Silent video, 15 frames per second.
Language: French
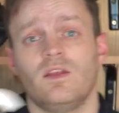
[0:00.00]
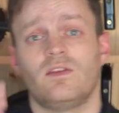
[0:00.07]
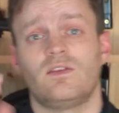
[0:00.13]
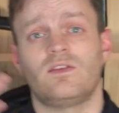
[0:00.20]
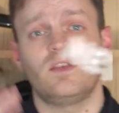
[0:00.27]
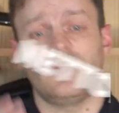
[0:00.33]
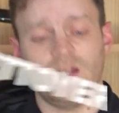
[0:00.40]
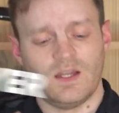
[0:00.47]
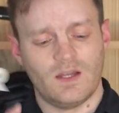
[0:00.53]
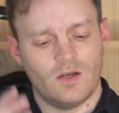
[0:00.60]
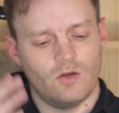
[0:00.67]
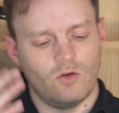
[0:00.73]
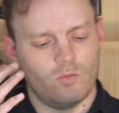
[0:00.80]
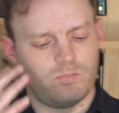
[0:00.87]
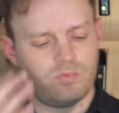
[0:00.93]
c'est
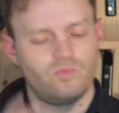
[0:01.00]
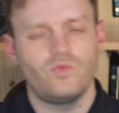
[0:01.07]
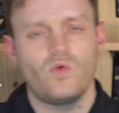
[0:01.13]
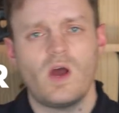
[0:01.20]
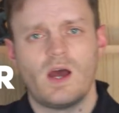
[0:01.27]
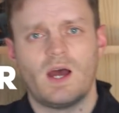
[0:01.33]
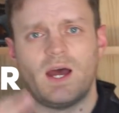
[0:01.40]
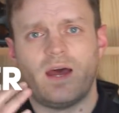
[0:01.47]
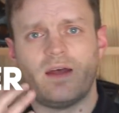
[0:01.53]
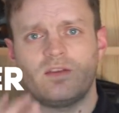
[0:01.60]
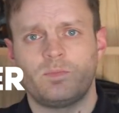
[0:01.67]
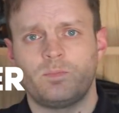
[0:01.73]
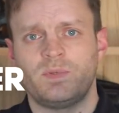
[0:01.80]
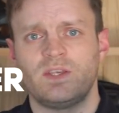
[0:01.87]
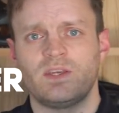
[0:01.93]
le pouvoir
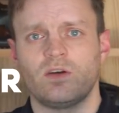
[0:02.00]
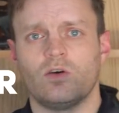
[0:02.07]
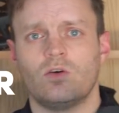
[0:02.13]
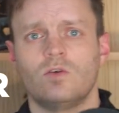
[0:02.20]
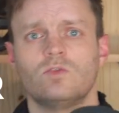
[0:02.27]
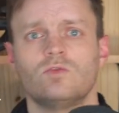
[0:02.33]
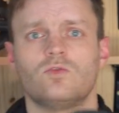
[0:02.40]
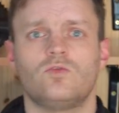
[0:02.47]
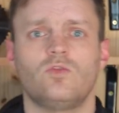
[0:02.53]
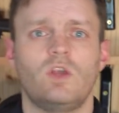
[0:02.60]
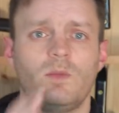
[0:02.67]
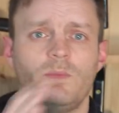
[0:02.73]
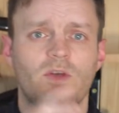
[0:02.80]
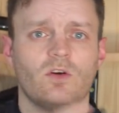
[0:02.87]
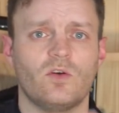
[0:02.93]
aspirant de
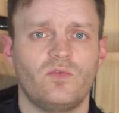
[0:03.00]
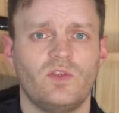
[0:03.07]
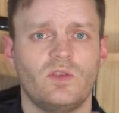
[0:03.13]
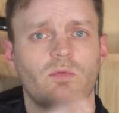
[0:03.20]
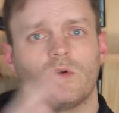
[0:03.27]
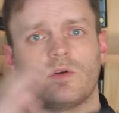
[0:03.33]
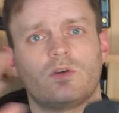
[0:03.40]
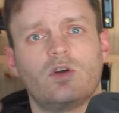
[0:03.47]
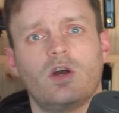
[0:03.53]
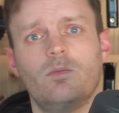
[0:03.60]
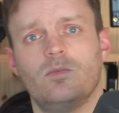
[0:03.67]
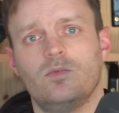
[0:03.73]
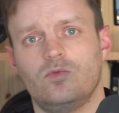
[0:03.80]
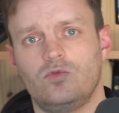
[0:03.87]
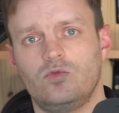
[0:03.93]
la microfibre
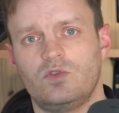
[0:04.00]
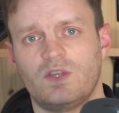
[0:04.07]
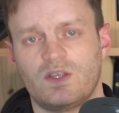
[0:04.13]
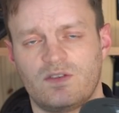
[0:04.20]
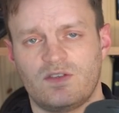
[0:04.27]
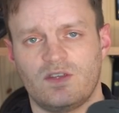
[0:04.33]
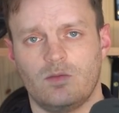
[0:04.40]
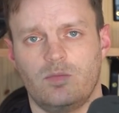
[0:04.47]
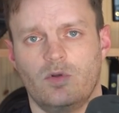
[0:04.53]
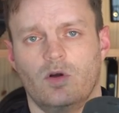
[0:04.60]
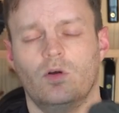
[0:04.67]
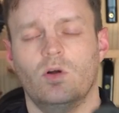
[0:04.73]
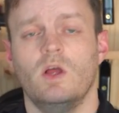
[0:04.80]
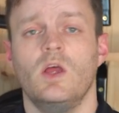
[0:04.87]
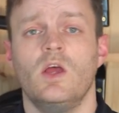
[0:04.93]
comme du textile
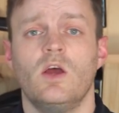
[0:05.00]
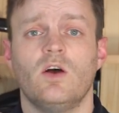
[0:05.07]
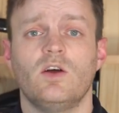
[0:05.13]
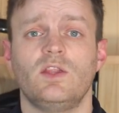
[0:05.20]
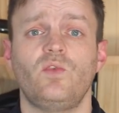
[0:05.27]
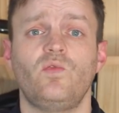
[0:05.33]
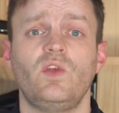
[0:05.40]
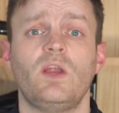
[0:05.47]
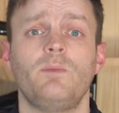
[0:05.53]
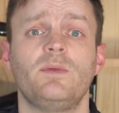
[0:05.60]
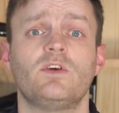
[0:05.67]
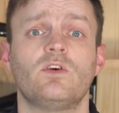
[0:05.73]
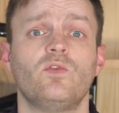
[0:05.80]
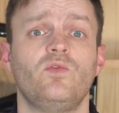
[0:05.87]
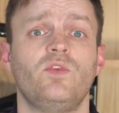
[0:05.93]
blanc. En effet, la
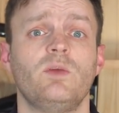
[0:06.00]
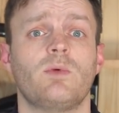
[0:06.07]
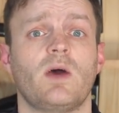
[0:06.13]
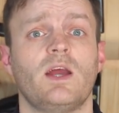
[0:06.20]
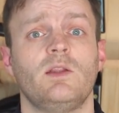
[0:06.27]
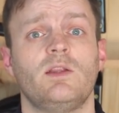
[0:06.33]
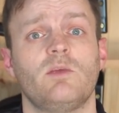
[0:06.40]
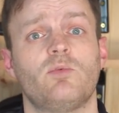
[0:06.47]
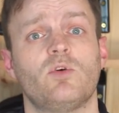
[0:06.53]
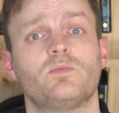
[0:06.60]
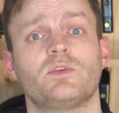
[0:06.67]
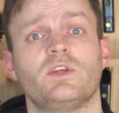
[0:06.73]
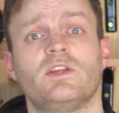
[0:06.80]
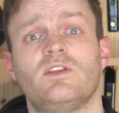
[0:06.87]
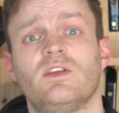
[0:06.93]
microfibre a une des
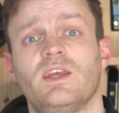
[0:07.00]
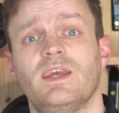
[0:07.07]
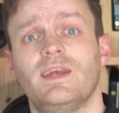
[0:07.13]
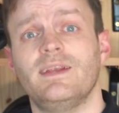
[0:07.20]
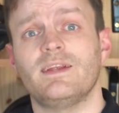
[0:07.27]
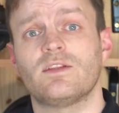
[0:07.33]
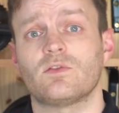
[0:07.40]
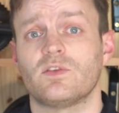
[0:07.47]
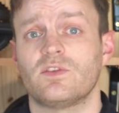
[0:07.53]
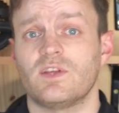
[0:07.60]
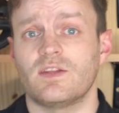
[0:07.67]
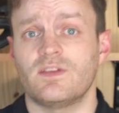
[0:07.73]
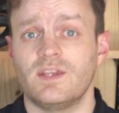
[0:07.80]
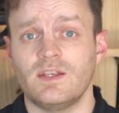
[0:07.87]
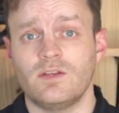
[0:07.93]
propriétés
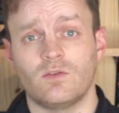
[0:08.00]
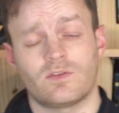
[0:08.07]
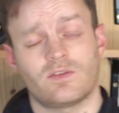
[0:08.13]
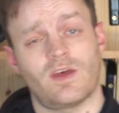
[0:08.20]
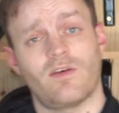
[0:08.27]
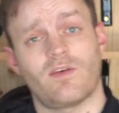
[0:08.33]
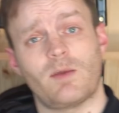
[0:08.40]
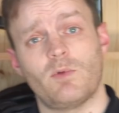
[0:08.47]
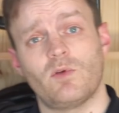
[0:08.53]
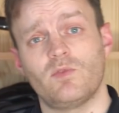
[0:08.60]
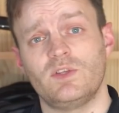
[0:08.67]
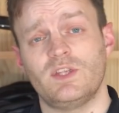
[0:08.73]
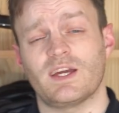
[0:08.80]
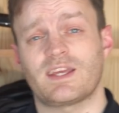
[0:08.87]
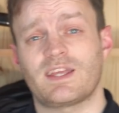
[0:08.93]
électrostatiques, donc ça va vraiment
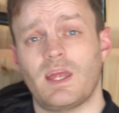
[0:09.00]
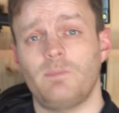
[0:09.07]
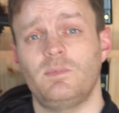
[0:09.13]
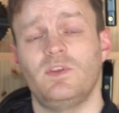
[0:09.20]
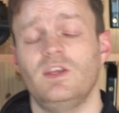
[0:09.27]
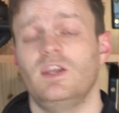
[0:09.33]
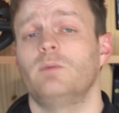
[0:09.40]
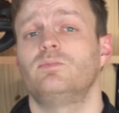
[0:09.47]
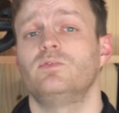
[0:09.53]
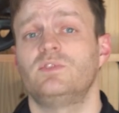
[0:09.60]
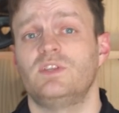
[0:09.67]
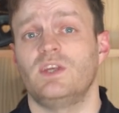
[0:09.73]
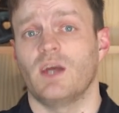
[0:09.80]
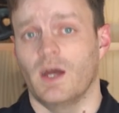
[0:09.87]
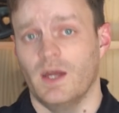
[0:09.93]
venir capter la
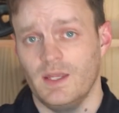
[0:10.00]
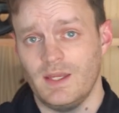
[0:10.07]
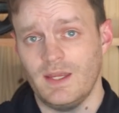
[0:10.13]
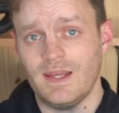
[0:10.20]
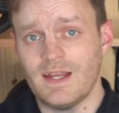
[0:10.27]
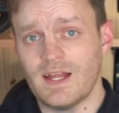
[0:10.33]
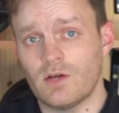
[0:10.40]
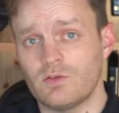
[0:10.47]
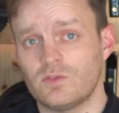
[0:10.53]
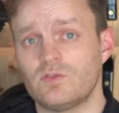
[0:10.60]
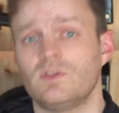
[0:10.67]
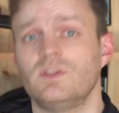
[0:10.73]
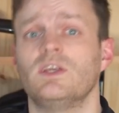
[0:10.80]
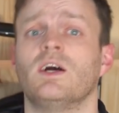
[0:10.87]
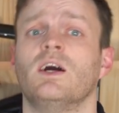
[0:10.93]
poussière et la
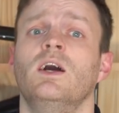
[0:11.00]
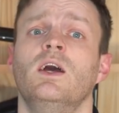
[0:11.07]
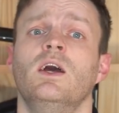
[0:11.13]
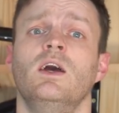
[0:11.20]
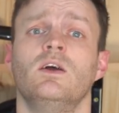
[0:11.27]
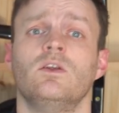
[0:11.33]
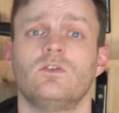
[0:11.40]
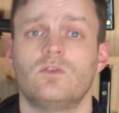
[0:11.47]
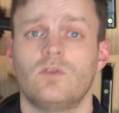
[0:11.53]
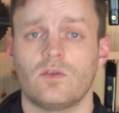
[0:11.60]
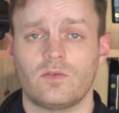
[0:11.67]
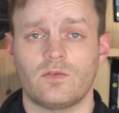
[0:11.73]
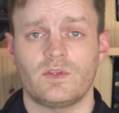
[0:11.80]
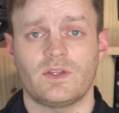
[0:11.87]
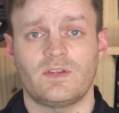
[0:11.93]
retenir dans
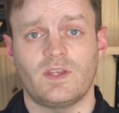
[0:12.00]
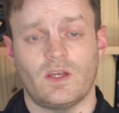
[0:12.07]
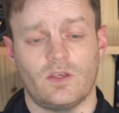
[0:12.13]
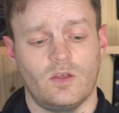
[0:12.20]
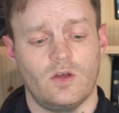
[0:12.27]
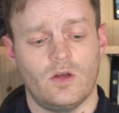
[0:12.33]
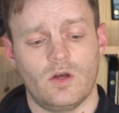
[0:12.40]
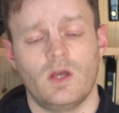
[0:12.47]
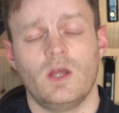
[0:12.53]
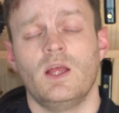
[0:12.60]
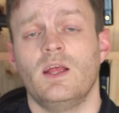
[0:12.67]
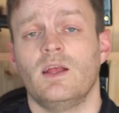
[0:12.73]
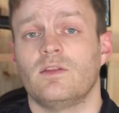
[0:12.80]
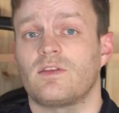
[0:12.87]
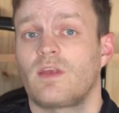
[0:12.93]
son intérieur.
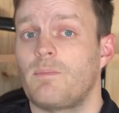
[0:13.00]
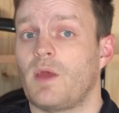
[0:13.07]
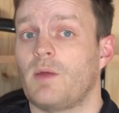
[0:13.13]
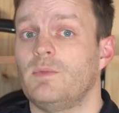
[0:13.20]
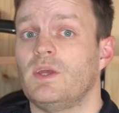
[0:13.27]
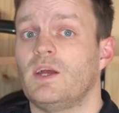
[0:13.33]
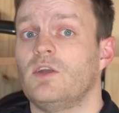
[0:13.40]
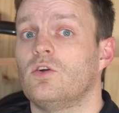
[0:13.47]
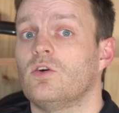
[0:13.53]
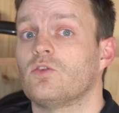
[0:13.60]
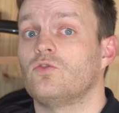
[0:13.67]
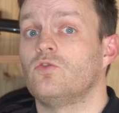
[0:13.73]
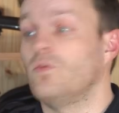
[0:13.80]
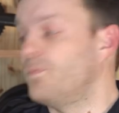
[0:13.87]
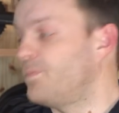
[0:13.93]
Ça permet alors
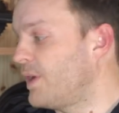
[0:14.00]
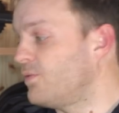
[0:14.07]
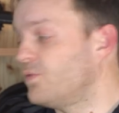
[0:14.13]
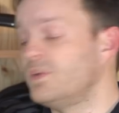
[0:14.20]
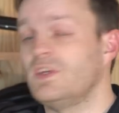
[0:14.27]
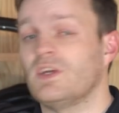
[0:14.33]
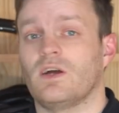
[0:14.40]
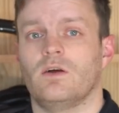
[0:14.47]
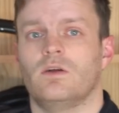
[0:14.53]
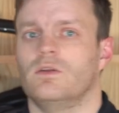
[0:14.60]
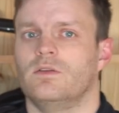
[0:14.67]
de ne pas venir